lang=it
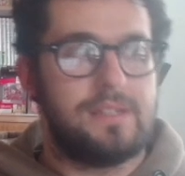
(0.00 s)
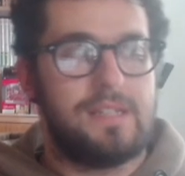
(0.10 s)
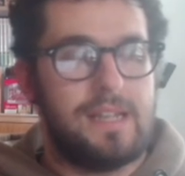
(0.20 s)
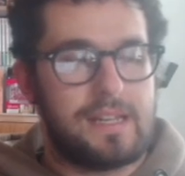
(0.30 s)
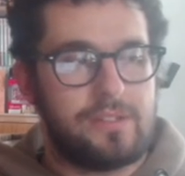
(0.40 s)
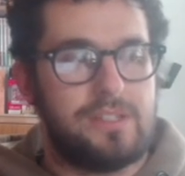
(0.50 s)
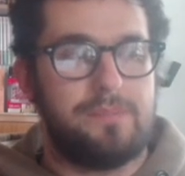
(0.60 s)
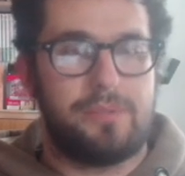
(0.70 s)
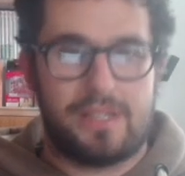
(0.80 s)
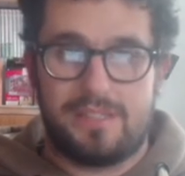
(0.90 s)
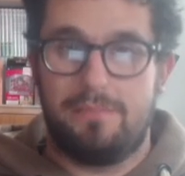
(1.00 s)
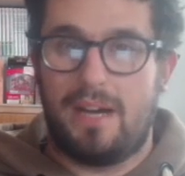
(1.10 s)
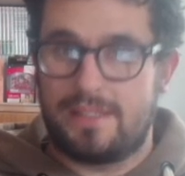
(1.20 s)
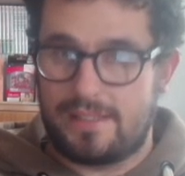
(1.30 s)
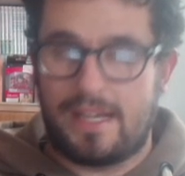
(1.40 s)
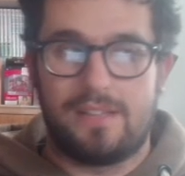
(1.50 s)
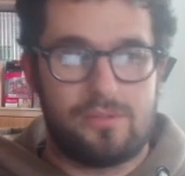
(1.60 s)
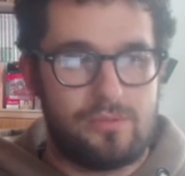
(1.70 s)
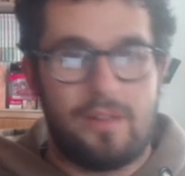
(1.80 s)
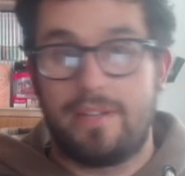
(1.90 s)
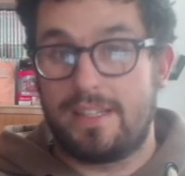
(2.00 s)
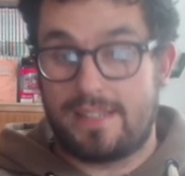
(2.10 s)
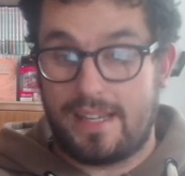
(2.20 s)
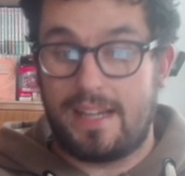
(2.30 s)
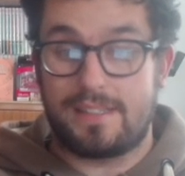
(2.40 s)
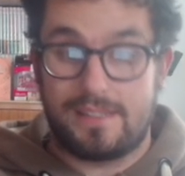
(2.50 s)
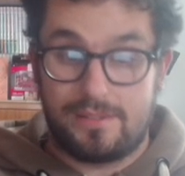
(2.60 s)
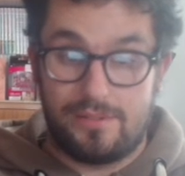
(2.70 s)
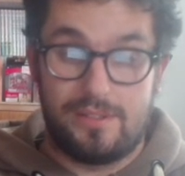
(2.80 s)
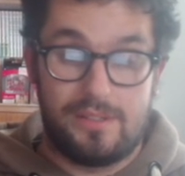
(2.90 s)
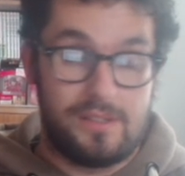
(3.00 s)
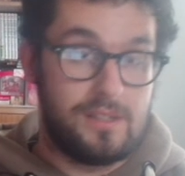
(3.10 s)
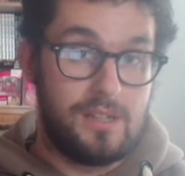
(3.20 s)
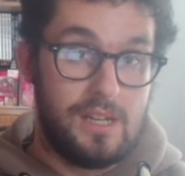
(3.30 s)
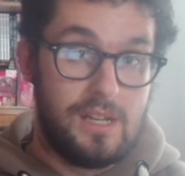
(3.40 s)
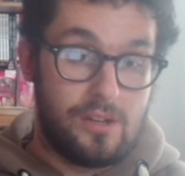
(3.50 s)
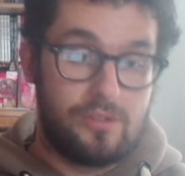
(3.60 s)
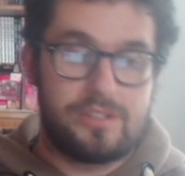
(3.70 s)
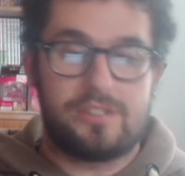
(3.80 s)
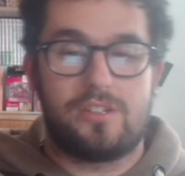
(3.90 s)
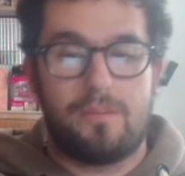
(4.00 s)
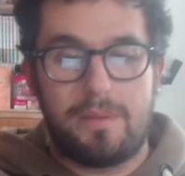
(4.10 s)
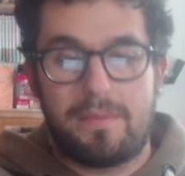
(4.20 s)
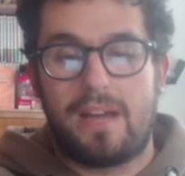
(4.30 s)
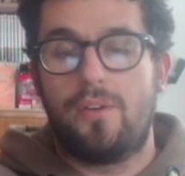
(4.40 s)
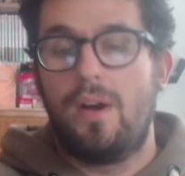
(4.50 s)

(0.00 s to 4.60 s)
l'archetipo che si basa tanto sull'avere tre carte col, con lo stesso nome in mano,